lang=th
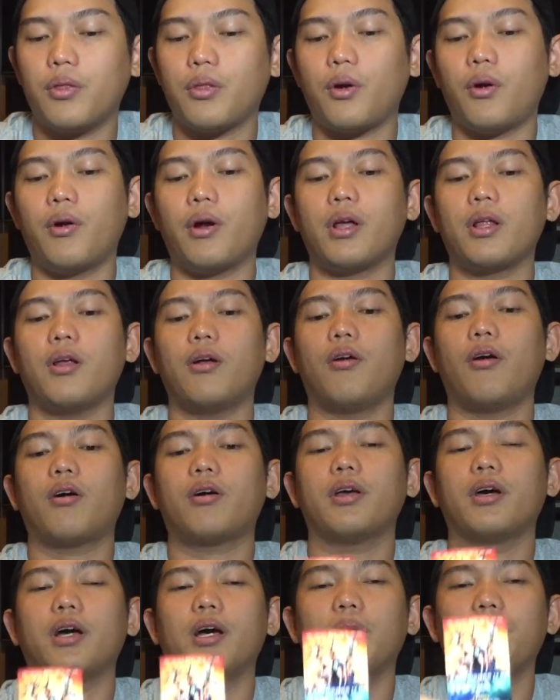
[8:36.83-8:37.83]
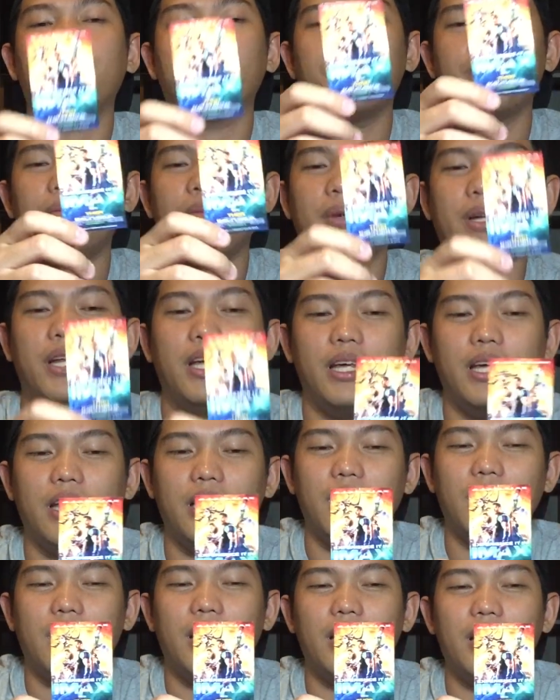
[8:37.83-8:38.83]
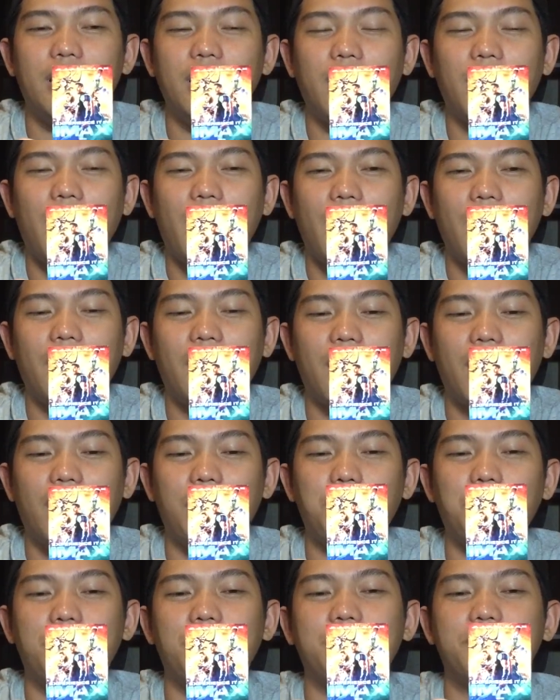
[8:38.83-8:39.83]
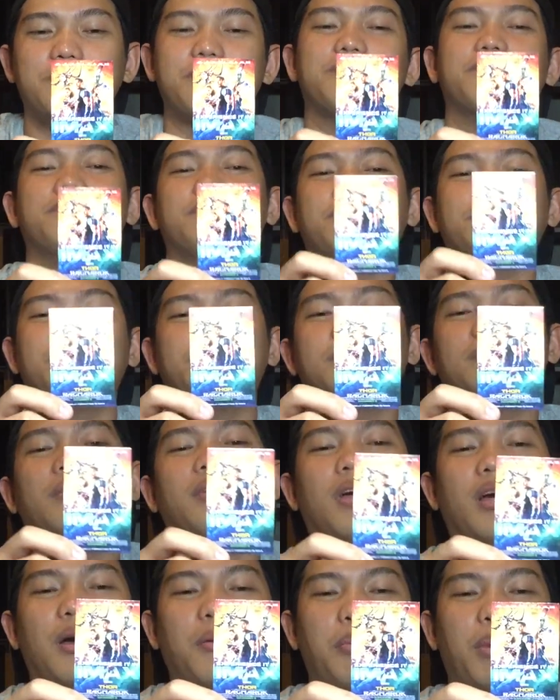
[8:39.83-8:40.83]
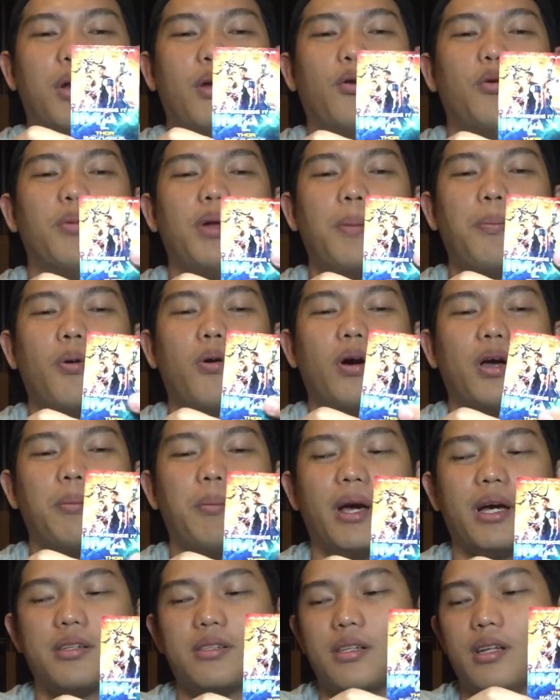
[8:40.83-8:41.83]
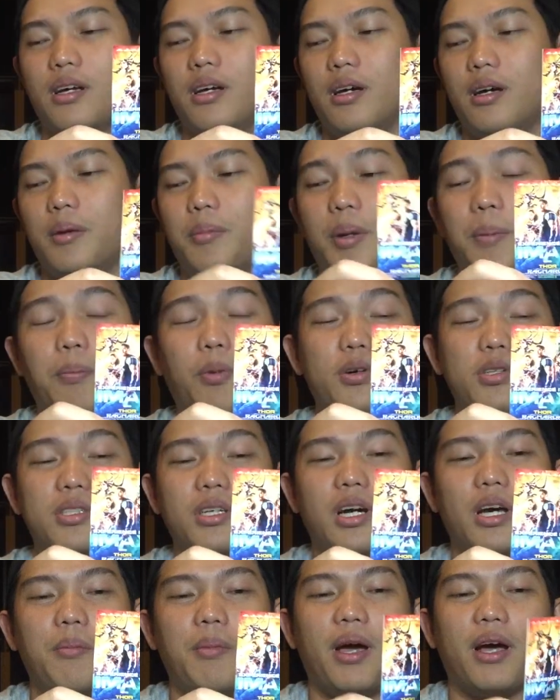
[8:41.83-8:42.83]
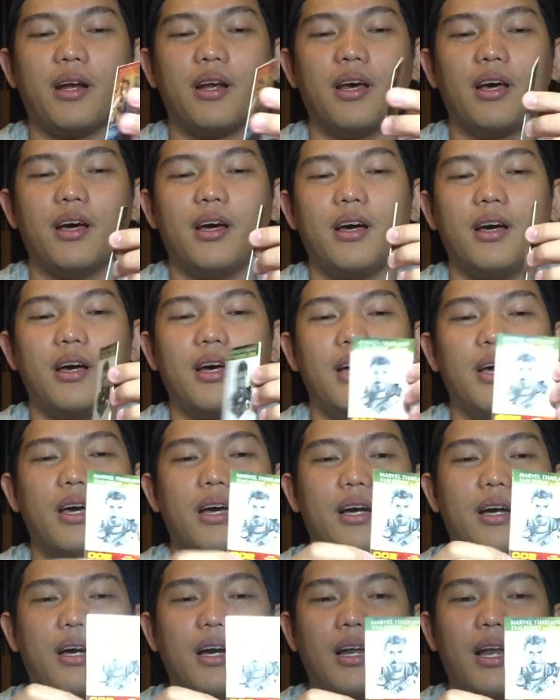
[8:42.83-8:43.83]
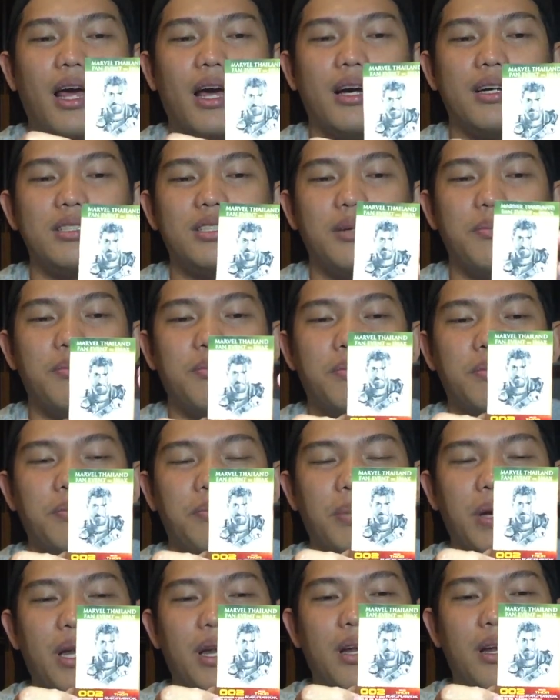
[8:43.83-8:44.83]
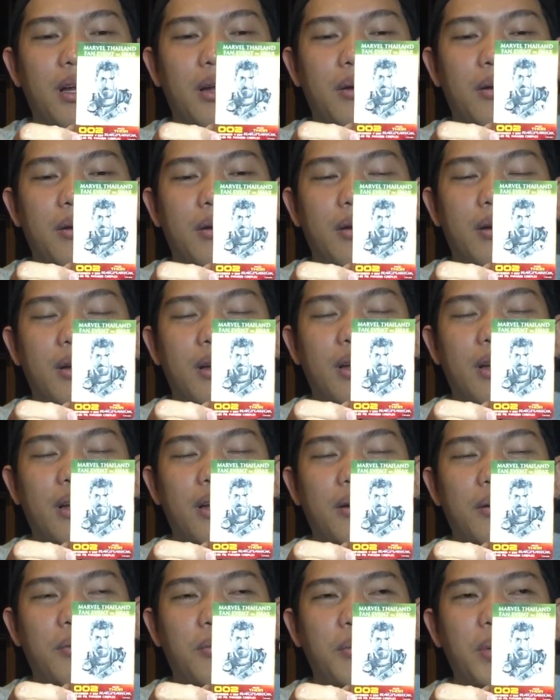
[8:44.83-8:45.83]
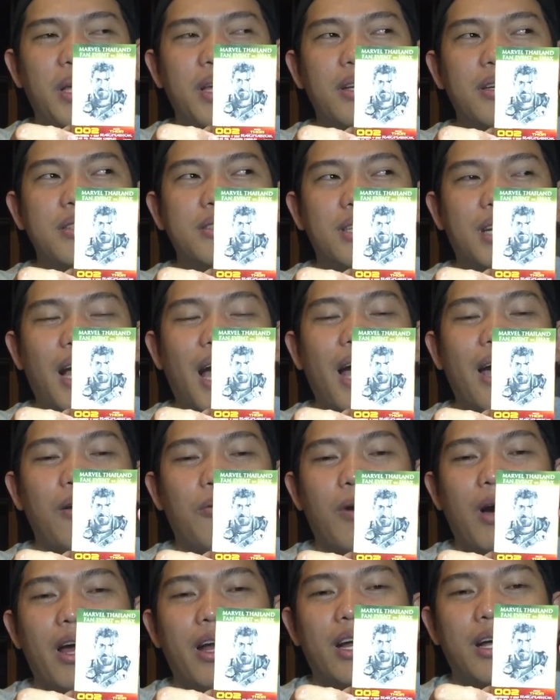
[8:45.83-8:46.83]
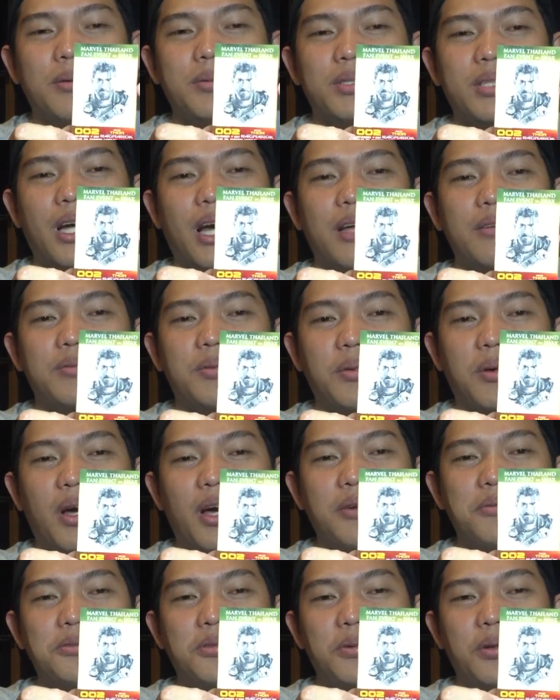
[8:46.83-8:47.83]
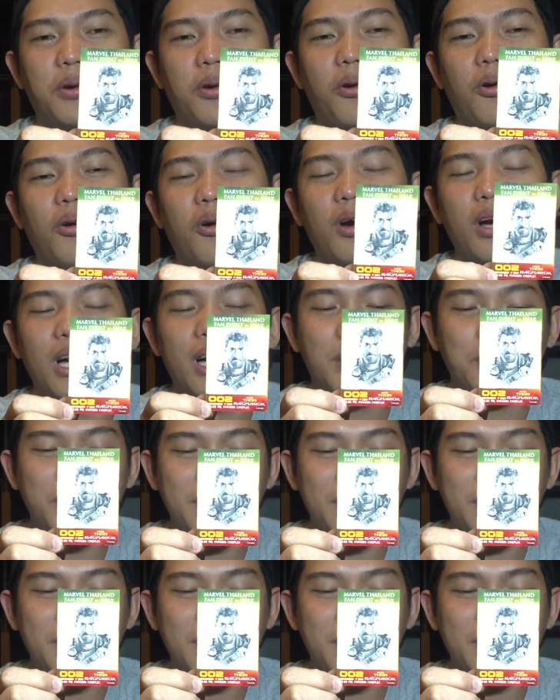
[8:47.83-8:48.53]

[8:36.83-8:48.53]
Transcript: เป็นตอร์เรนร็อกนะครับ นี่อันนี้คือการนะครับ เป็นรูปหน้าปก IMAX นะเป็นโปสเตอร์ IMAX นะข้างหลังจะเป็นพี่สการวาดนะครับสการจาก h i สตูดิโอ